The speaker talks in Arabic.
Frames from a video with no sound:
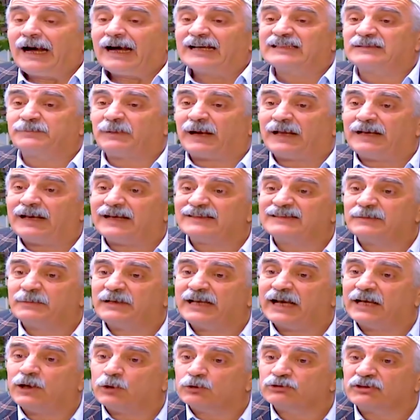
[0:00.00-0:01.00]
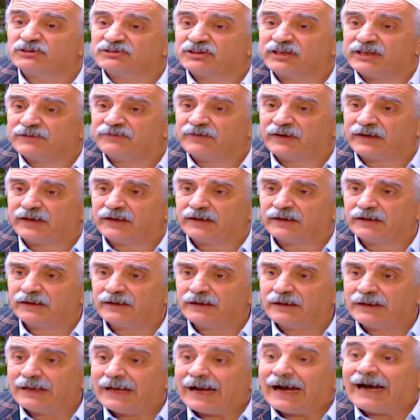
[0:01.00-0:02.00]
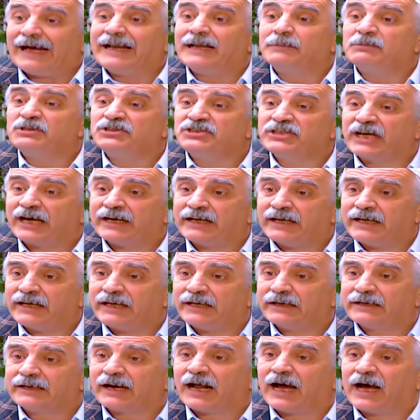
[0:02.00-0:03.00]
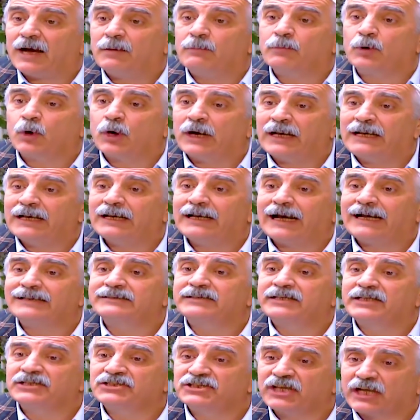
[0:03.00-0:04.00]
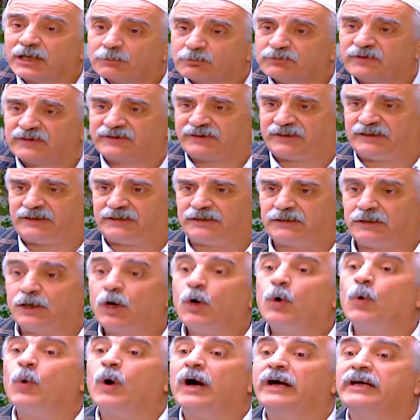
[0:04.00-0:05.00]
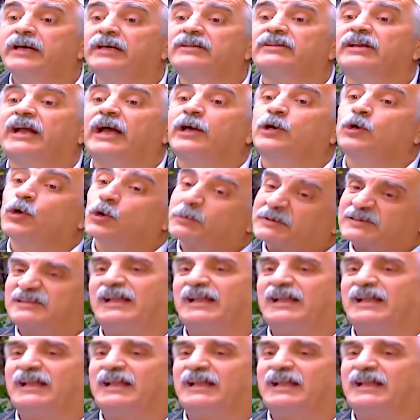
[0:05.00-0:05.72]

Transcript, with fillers: أصبح لازم نلاقي لهم تصريفة، أنا من شان هيك رح أمرق هلا لعند النجار أبو فتحي، وأكيد رح يكون له